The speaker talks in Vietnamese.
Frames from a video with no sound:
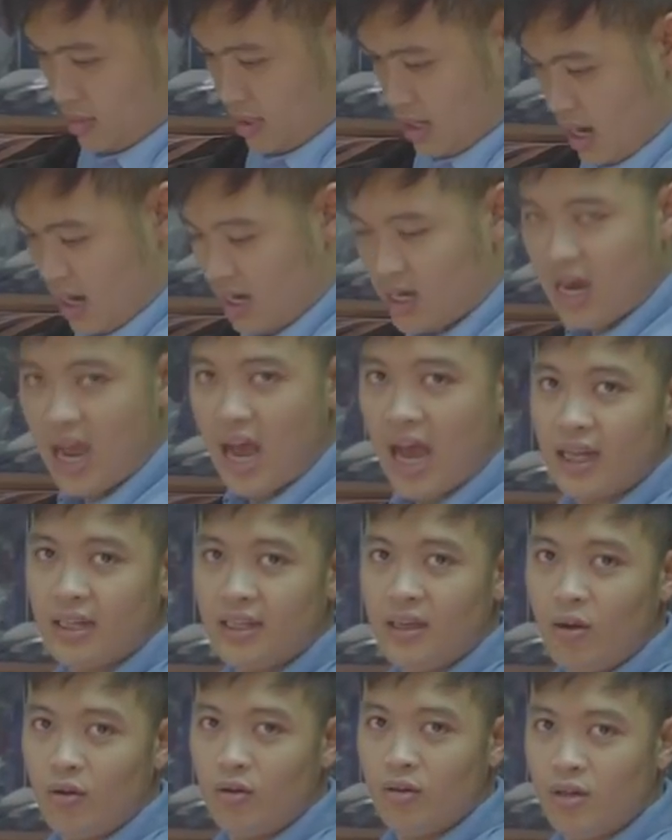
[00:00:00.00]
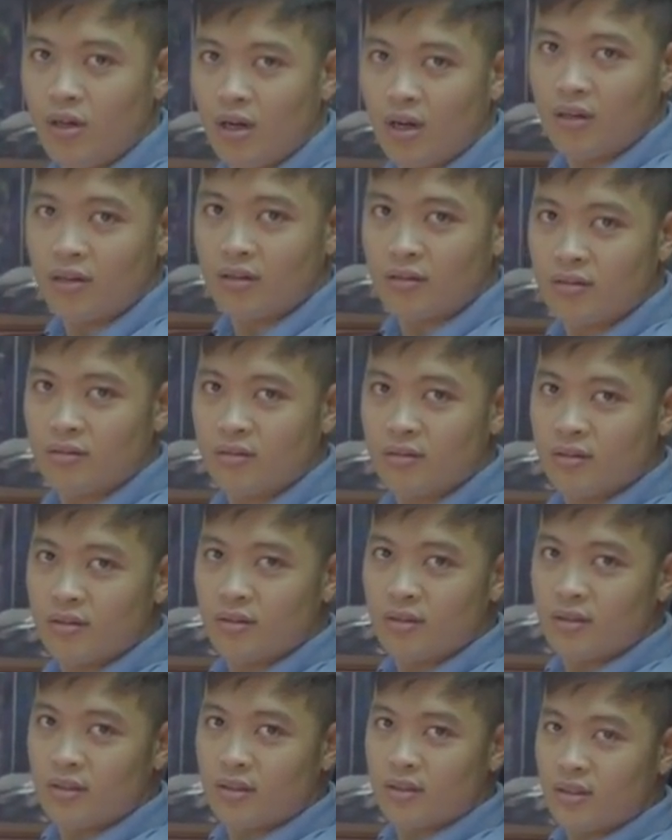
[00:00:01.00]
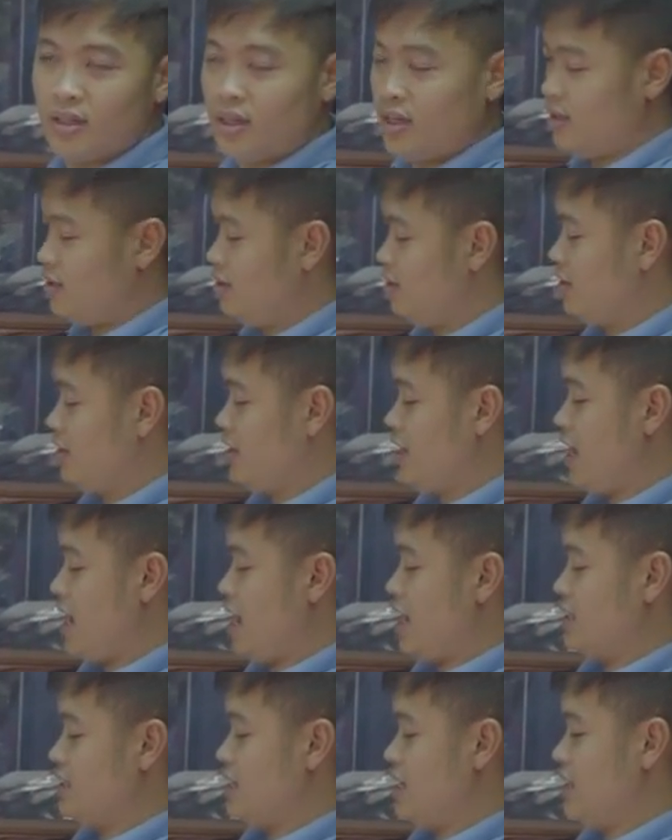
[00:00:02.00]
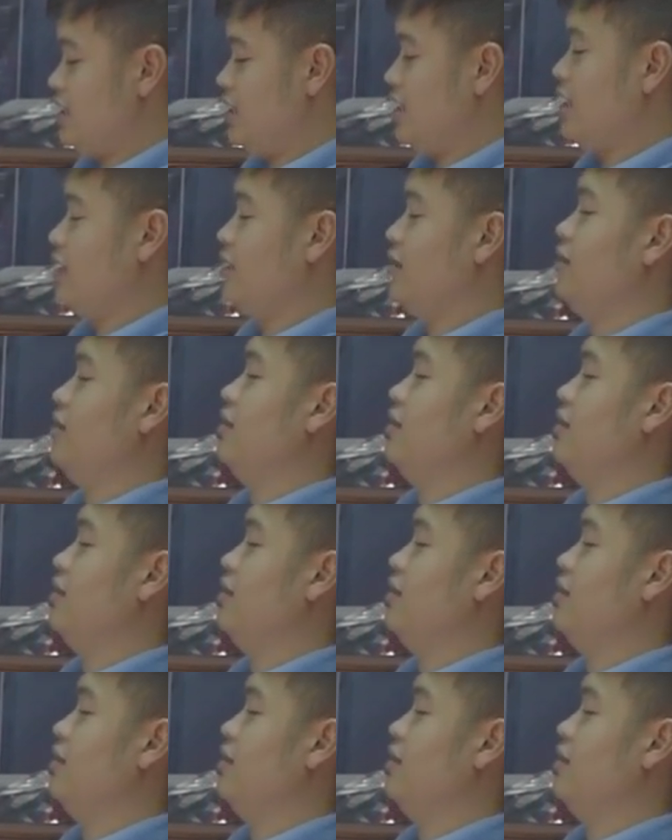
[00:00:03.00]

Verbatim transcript: khá khá nhiều hướng đây, ngả ra thế này